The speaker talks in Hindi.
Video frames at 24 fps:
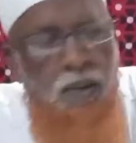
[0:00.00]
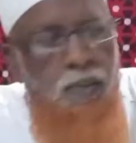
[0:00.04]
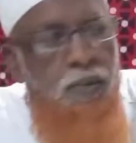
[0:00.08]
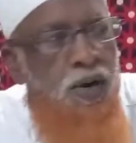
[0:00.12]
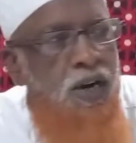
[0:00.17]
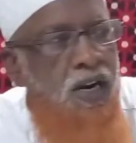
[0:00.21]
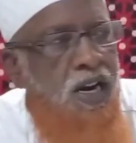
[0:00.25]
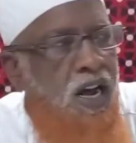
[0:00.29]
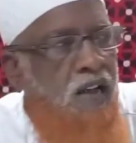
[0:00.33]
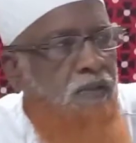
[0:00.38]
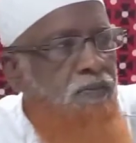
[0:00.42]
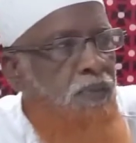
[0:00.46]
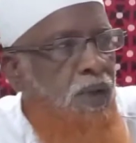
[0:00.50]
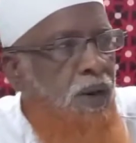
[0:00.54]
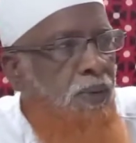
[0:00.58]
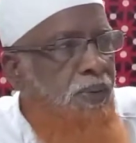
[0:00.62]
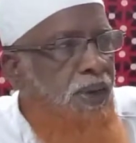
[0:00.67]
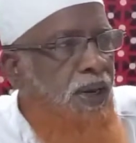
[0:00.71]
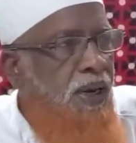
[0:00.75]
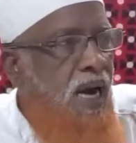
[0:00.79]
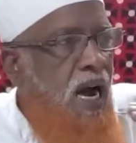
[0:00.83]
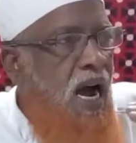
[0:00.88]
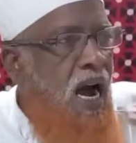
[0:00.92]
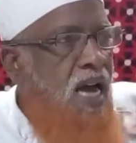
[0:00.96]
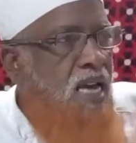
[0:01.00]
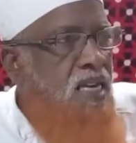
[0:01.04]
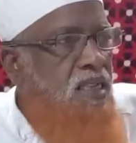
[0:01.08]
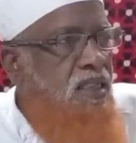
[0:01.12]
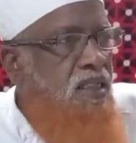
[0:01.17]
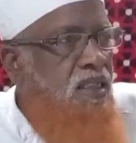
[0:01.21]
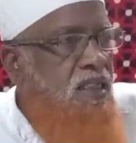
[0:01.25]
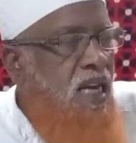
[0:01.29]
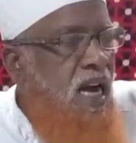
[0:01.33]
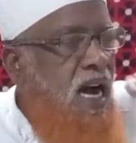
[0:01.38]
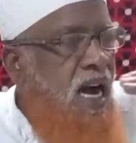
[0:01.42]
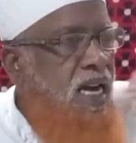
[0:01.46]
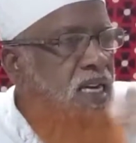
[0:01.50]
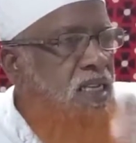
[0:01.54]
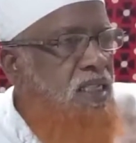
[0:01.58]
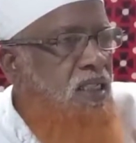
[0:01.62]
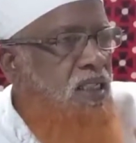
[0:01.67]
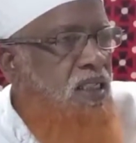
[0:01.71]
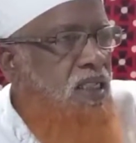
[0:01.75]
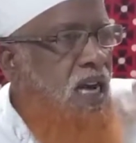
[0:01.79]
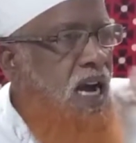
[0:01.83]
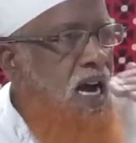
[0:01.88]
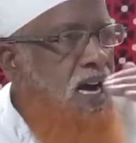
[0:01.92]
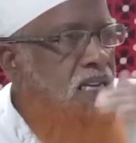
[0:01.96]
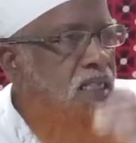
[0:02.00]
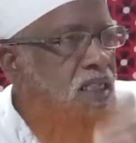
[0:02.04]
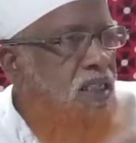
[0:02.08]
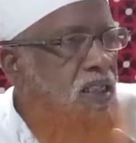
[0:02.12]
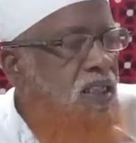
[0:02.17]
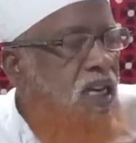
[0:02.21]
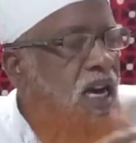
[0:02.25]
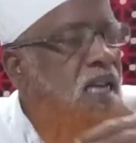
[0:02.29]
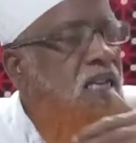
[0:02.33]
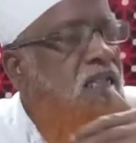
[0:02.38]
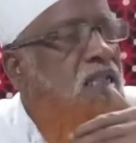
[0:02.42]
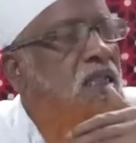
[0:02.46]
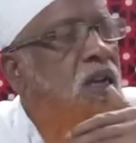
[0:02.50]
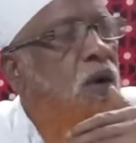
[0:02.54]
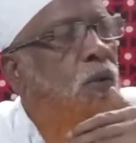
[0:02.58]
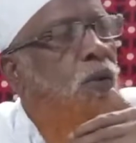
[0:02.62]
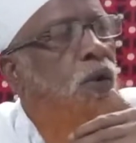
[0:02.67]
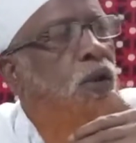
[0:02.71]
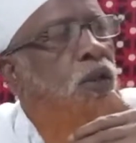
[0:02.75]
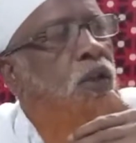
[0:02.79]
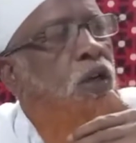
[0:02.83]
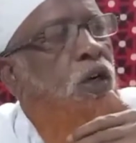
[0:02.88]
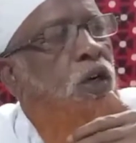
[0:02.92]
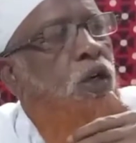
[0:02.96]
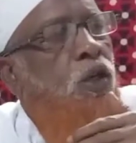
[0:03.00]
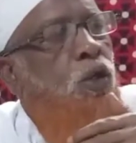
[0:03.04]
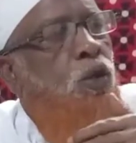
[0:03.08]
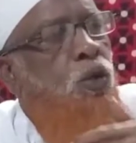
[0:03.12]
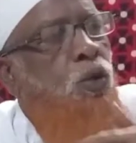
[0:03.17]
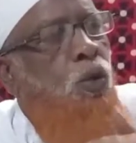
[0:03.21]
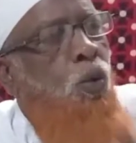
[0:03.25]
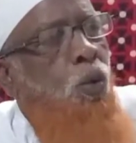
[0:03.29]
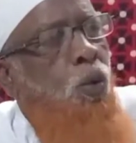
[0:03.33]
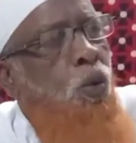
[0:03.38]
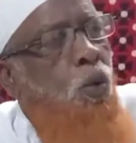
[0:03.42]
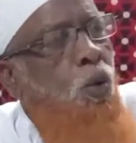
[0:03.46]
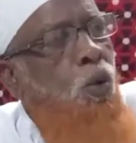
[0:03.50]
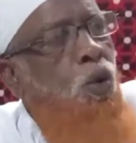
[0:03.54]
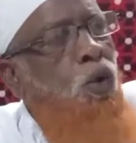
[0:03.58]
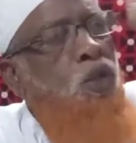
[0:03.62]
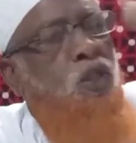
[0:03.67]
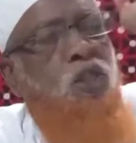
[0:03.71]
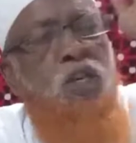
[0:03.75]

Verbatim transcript: की बुनियाद पर फिर आहिस्ता आहिस्ता आहिस्ता आहिस्ता वो इतनी दूर